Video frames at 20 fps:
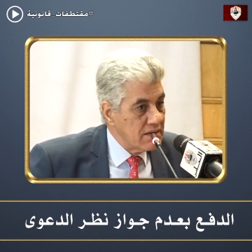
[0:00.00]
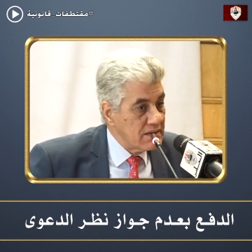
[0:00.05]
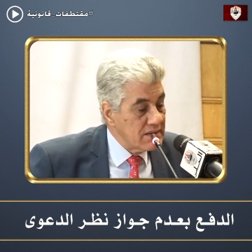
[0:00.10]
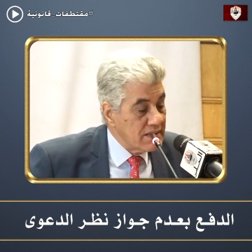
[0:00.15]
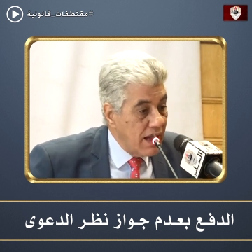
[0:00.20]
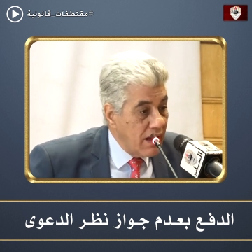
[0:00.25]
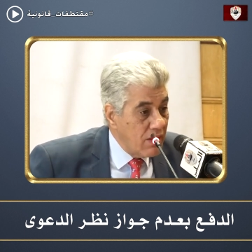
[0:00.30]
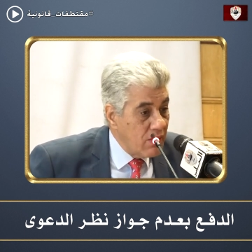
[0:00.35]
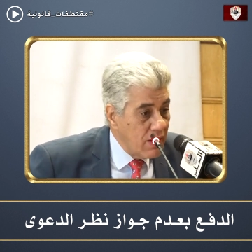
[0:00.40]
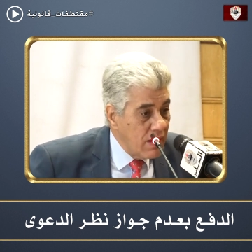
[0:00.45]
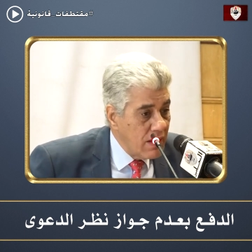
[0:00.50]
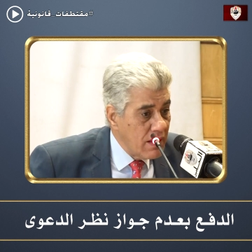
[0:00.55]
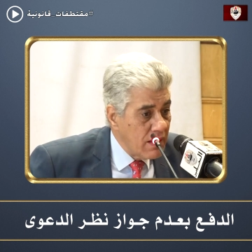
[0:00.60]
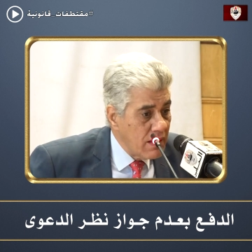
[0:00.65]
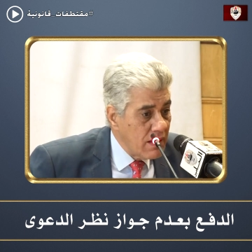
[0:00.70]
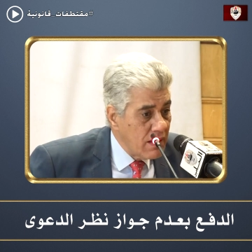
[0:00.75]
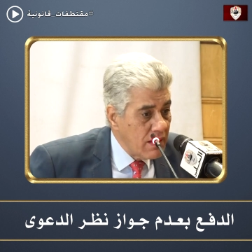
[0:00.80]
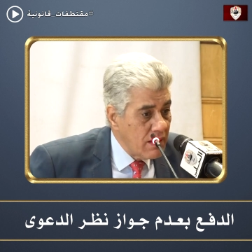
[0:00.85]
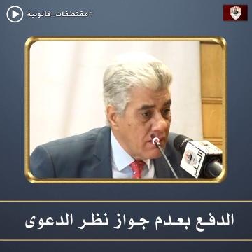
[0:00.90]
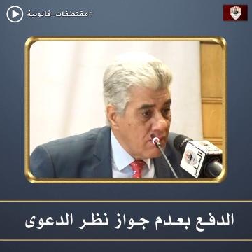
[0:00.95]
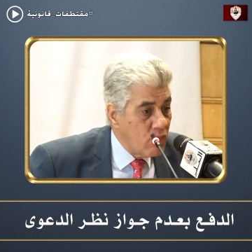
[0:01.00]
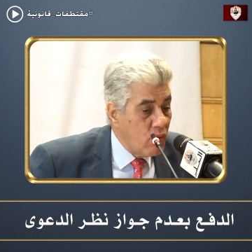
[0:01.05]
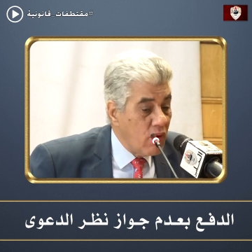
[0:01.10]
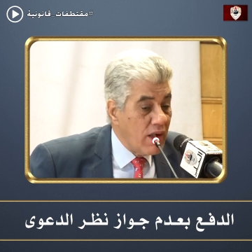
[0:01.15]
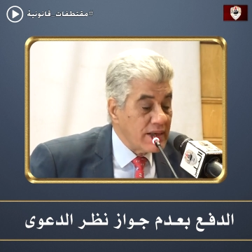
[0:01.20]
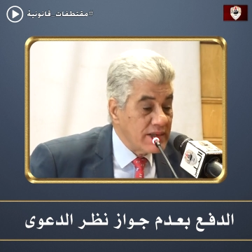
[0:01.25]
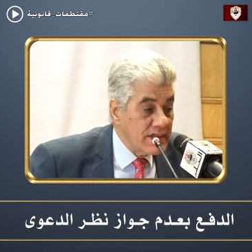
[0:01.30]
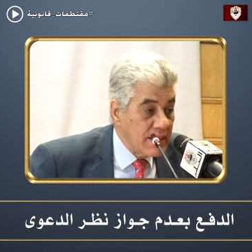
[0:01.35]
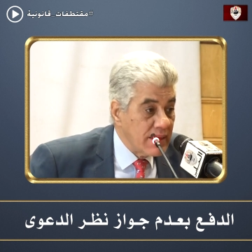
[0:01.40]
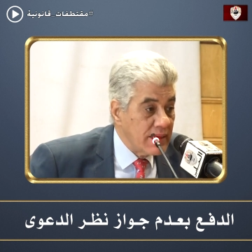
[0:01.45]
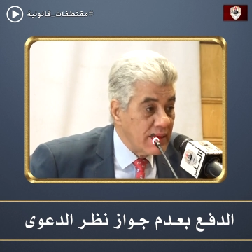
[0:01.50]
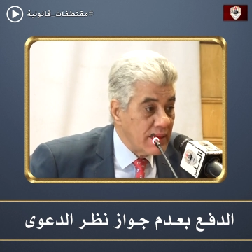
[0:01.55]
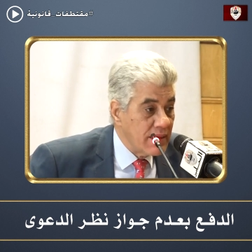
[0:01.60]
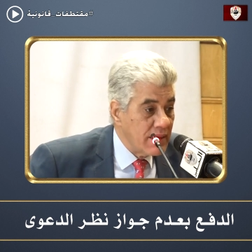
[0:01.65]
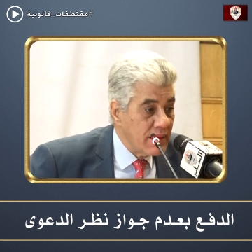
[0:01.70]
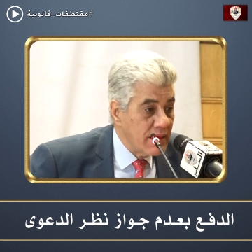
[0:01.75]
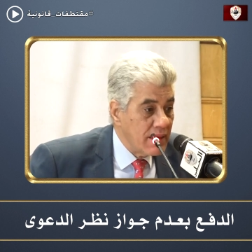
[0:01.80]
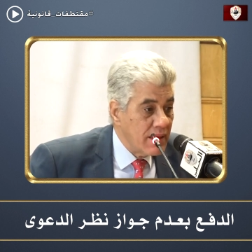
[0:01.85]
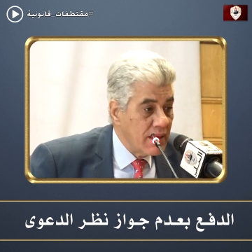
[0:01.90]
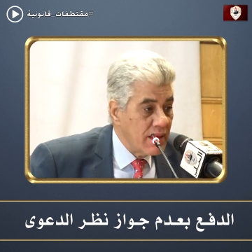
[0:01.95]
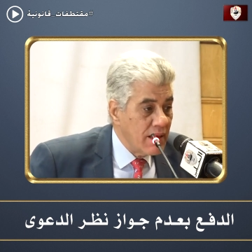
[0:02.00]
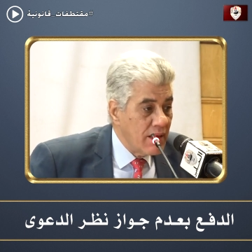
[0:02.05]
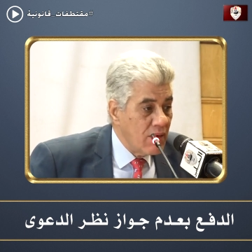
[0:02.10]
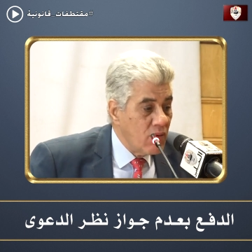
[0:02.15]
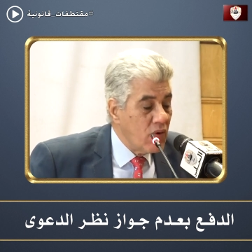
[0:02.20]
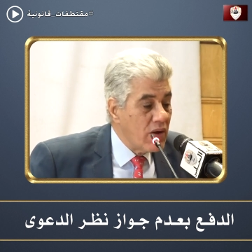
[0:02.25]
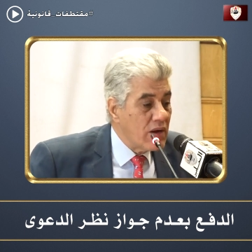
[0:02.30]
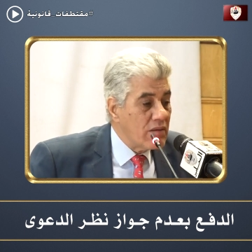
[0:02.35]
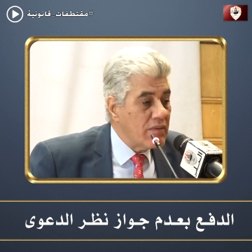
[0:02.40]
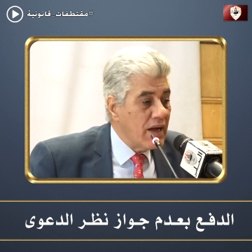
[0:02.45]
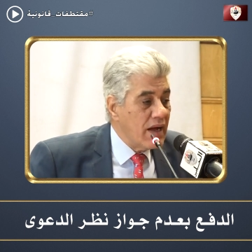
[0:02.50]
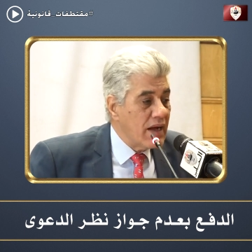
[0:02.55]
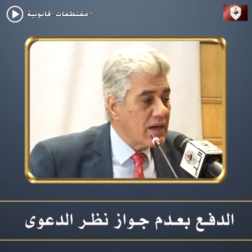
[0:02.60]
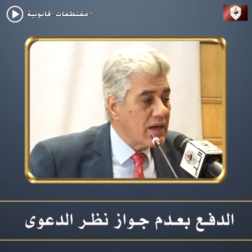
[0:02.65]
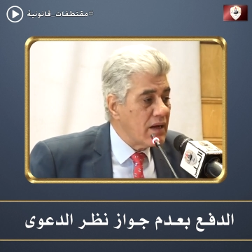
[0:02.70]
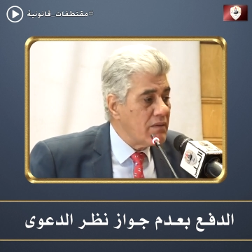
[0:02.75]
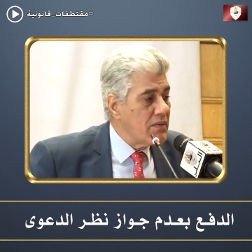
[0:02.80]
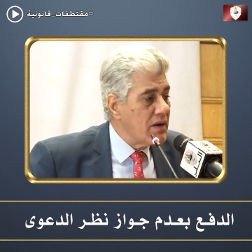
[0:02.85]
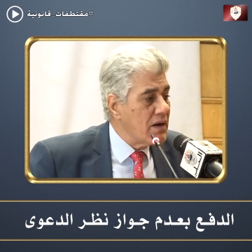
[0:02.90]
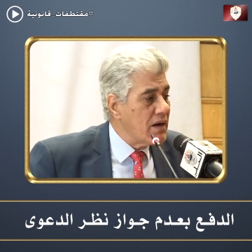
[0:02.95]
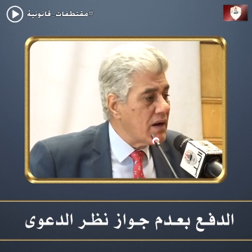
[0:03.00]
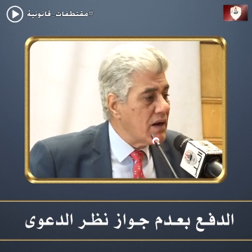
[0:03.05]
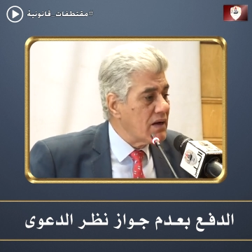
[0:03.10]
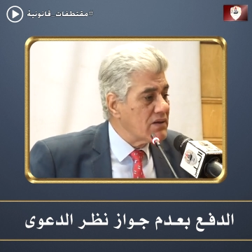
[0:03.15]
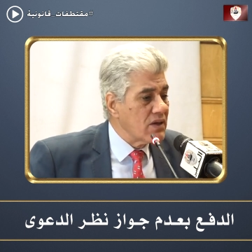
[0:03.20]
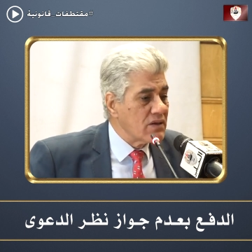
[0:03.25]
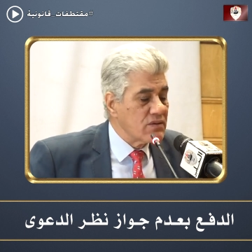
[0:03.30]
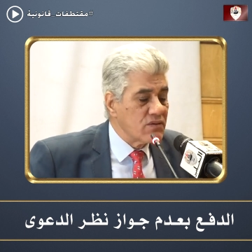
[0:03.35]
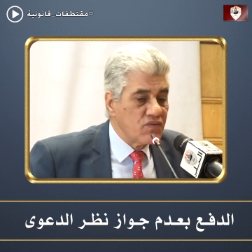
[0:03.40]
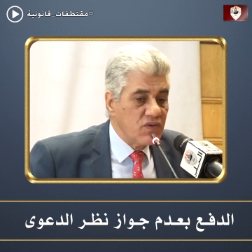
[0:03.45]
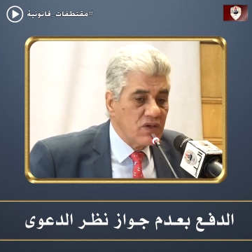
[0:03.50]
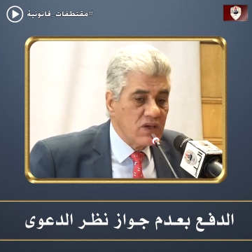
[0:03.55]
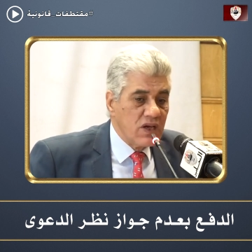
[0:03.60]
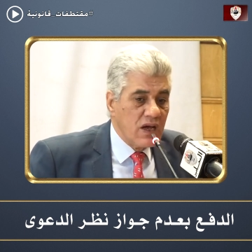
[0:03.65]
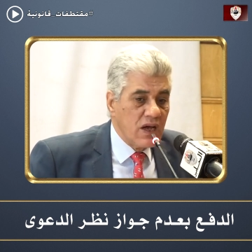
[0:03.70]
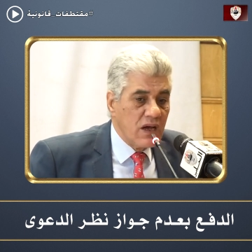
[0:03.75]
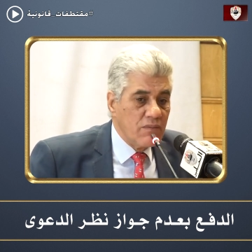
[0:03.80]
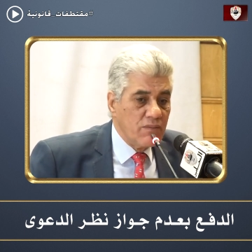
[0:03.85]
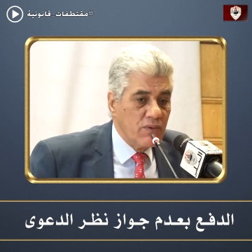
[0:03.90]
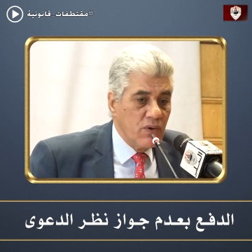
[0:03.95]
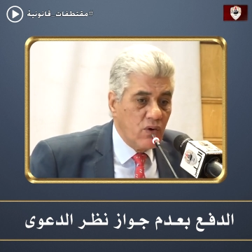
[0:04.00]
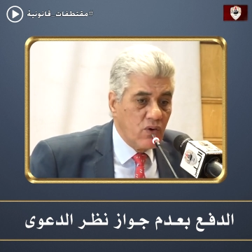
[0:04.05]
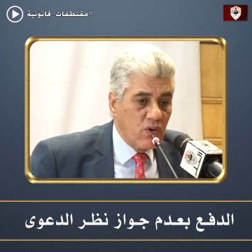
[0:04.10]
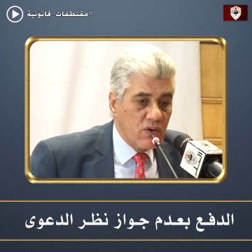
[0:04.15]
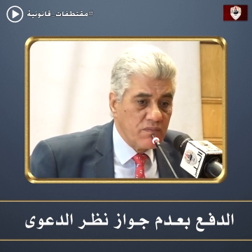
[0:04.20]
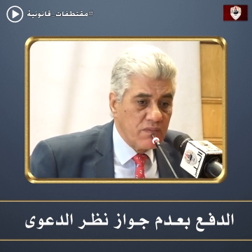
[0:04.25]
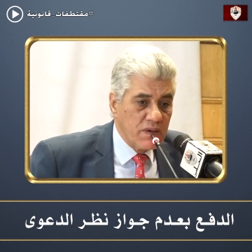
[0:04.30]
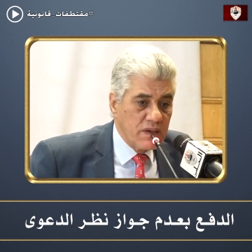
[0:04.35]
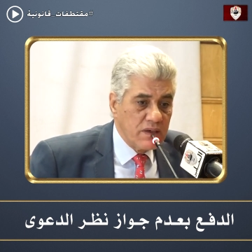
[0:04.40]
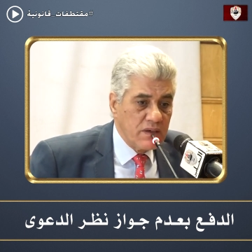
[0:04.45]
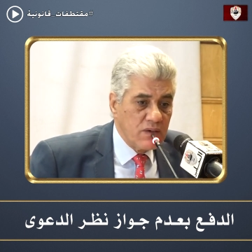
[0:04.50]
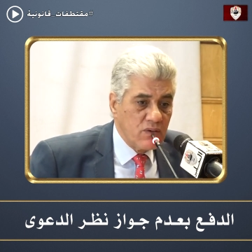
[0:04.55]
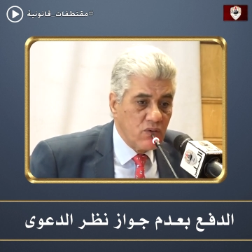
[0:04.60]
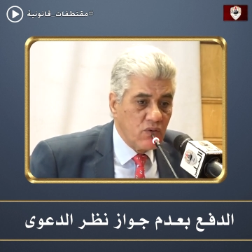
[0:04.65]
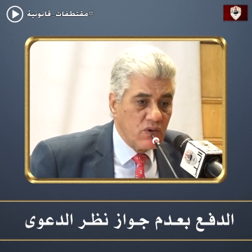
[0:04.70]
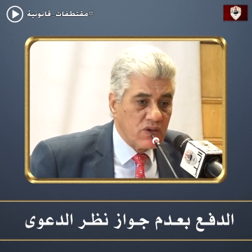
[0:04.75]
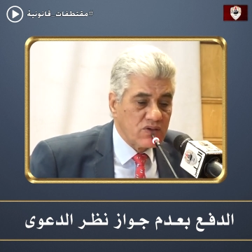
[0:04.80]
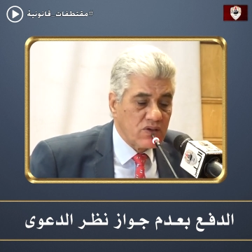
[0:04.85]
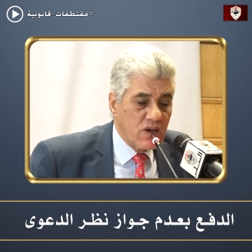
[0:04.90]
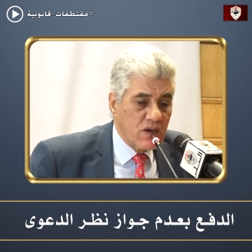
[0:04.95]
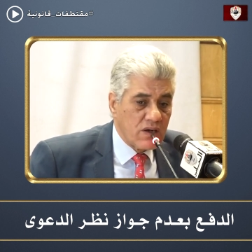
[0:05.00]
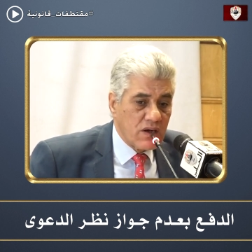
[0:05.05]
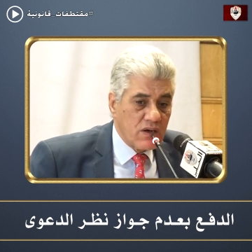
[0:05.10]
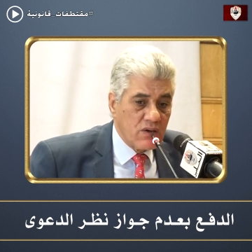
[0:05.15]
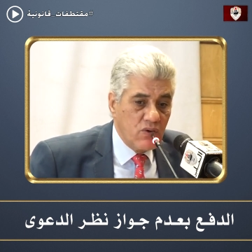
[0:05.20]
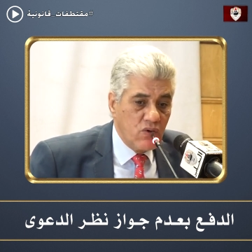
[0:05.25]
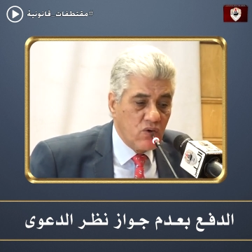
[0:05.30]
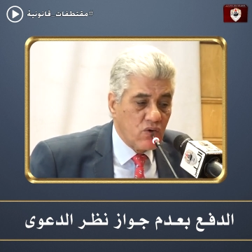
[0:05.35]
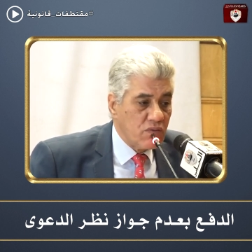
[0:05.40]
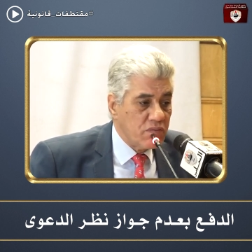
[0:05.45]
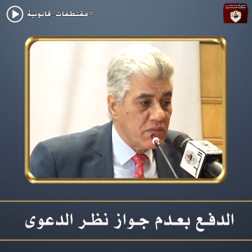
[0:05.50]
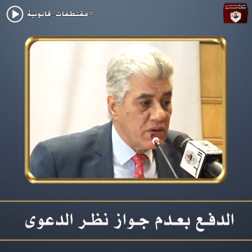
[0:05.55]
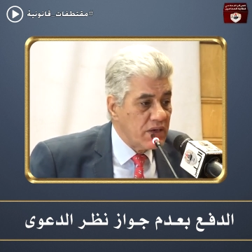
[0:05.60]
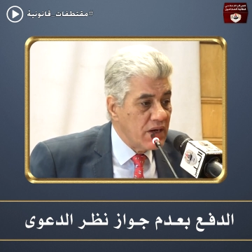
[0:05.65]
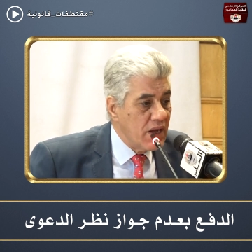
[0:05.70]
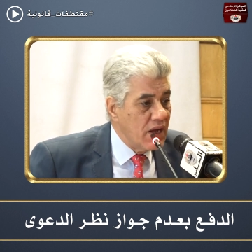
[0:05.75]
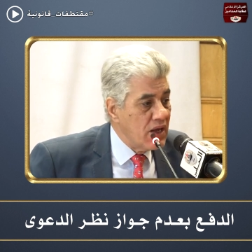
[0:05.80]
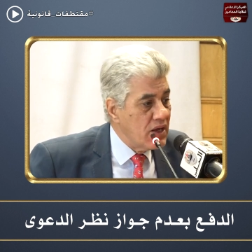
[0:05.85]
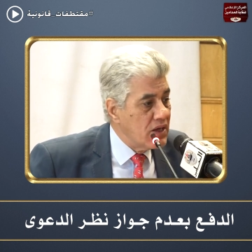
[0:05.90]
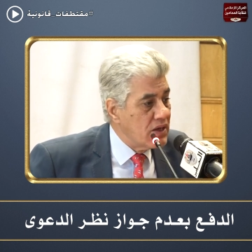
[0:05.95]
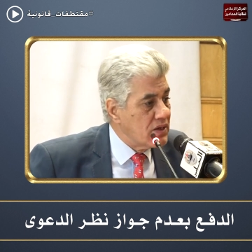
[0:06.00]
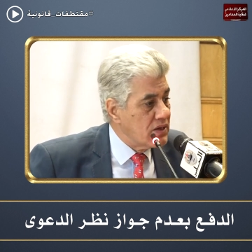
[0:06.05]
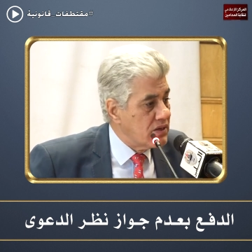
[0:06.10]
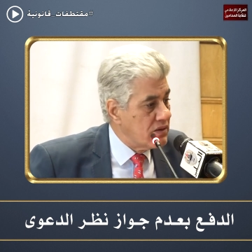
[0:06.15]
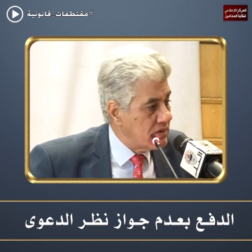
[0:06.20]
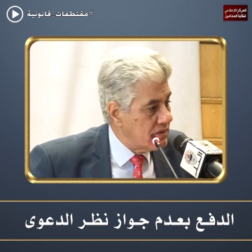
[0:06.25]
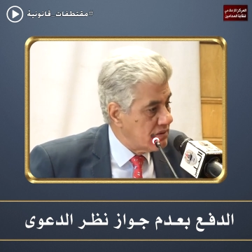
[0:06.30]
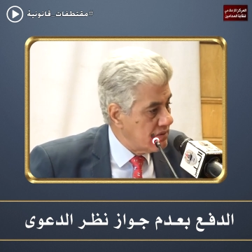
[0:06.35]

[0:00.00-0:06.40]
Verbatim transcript: دعوة معينة والمحكمة قضت فيها بحكم وصار الحكم نهائي